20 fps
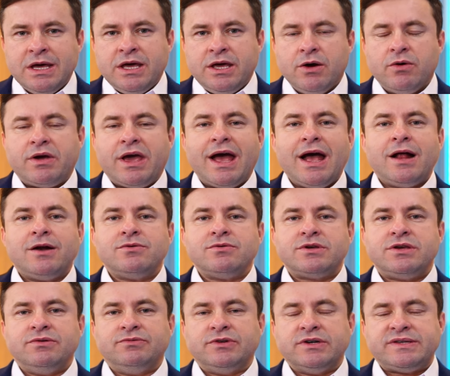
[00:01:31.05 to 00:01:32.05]
Eu quero
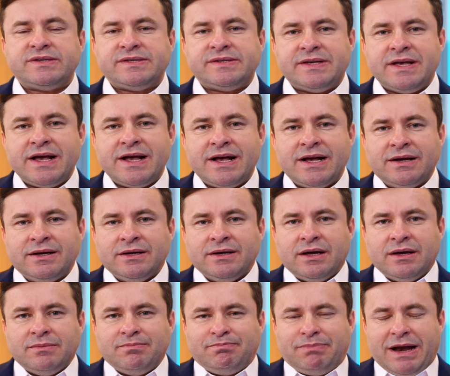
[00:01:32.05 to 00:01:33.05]
que você
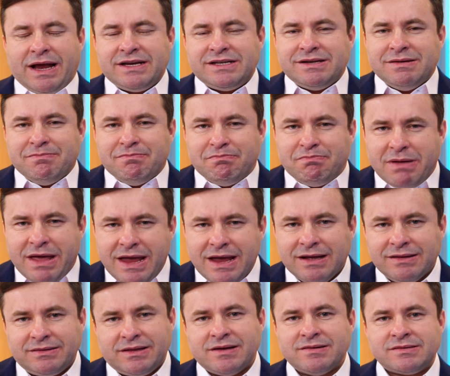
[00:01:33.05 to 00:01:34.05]
preste bem
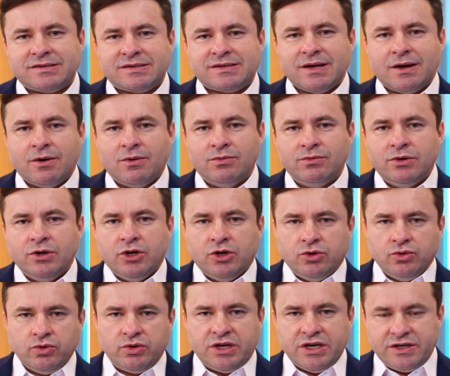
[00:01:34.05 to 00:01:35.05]
atenção
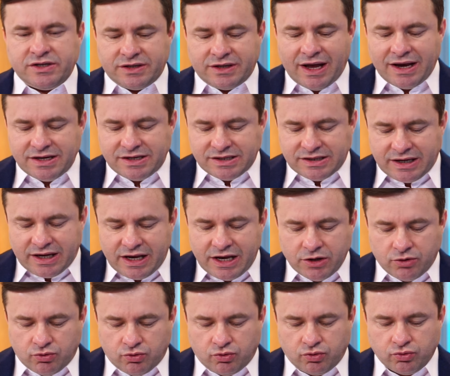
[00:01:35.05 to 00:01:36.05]
no que está
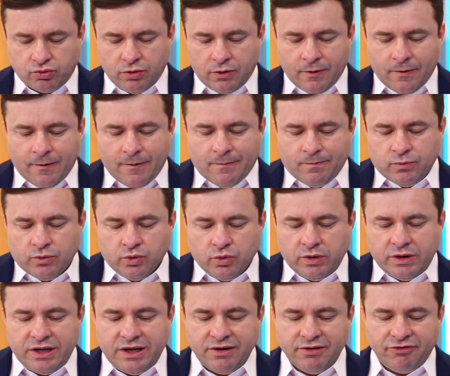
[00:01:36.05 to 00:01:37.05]
escrito no
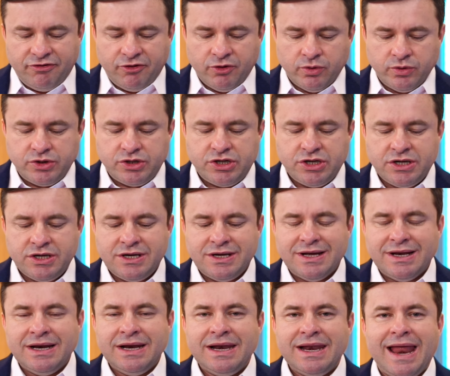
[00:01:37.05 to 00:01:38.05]
livro de
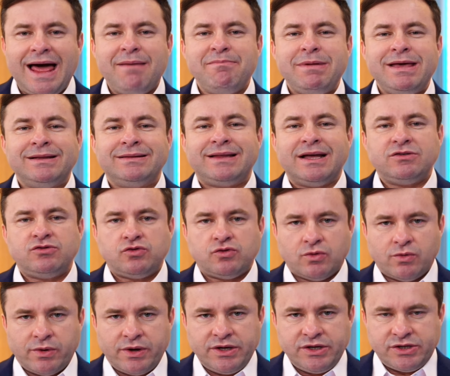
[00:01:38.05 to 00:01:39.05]

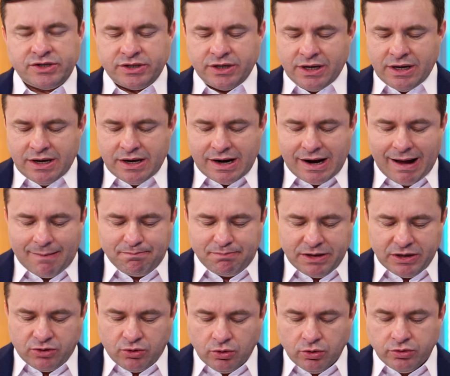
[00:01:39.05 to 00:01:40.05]
Lamentações,
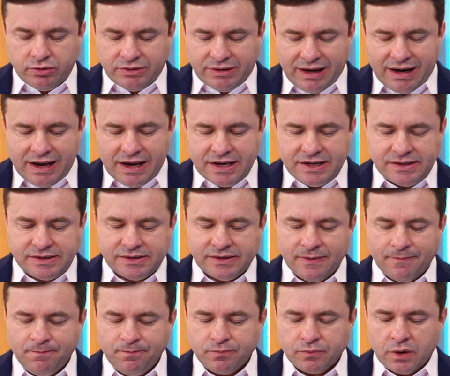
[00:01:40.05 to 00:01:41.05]
capítulo 3,
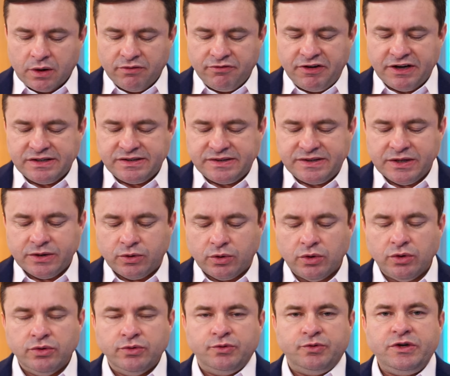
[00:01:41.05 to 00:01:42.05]

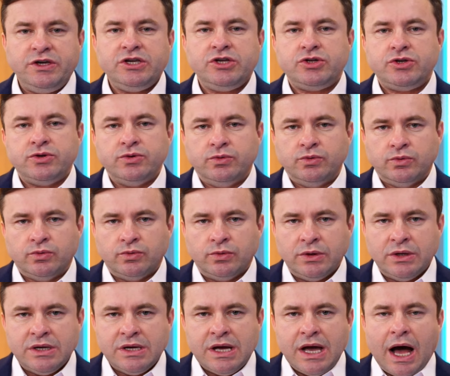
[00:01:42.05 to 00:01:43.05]
versículo 21
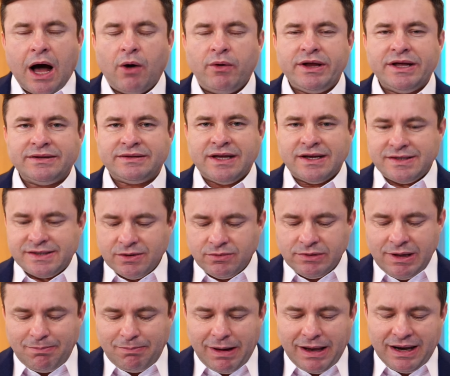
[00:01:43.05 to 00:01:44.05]
a orientação
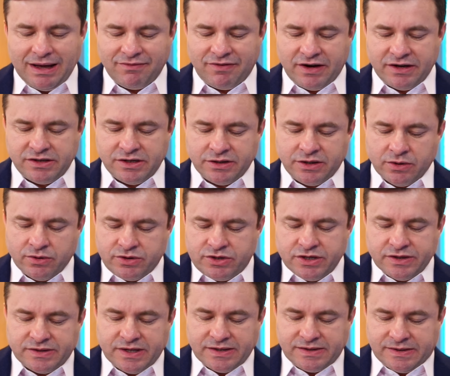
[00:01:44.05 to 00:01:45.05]
da palavra de Deus
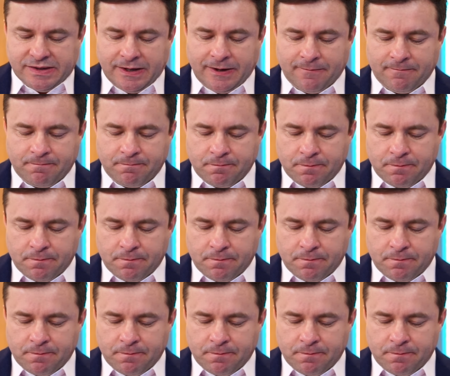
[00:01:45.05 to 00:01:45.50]
diz assim: